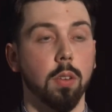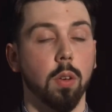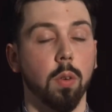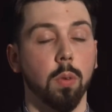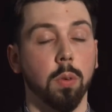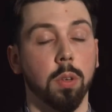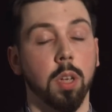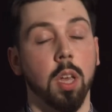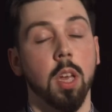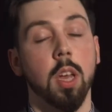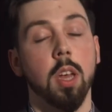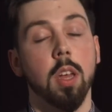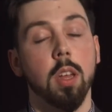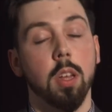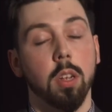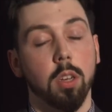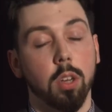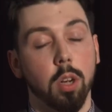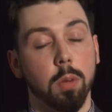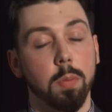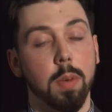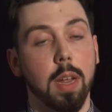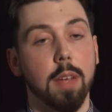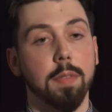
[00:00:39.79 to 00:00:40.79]
Donc,
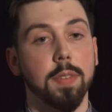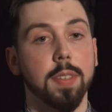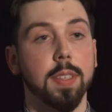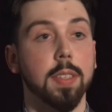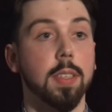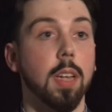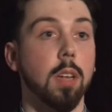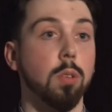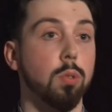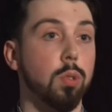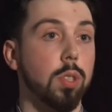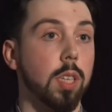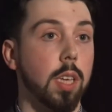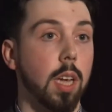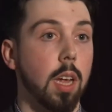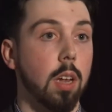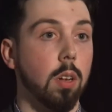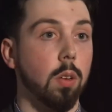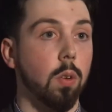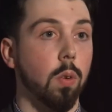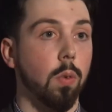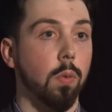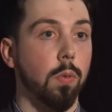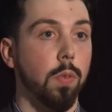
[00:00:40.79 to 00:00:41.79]
comme la visite
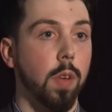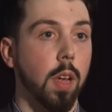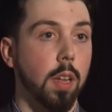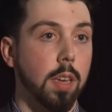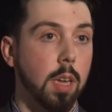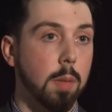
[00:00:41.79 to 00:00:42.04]
industrielle qu'on fait